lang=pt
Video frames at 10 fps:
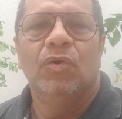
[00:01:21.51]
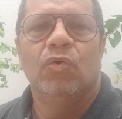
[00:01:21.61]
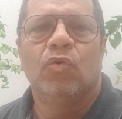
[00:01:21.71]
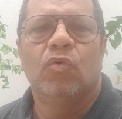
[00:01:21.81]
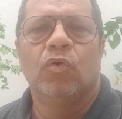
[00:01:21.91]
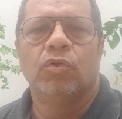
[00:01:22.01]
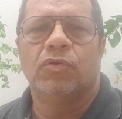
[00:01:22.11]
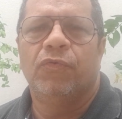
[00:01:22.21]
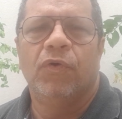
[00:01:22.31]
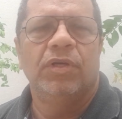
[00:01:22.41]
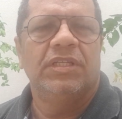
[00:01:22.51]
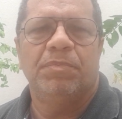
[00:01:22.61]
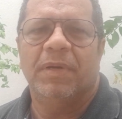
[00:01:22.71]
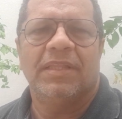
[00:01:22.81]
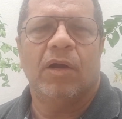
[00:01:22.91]
O curso foi
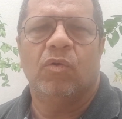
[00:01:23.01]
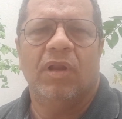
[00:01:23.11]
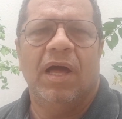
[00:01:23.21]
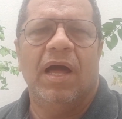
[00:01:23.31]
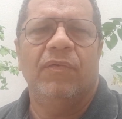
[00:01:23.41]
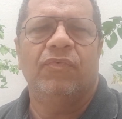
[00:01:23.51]
espetacular,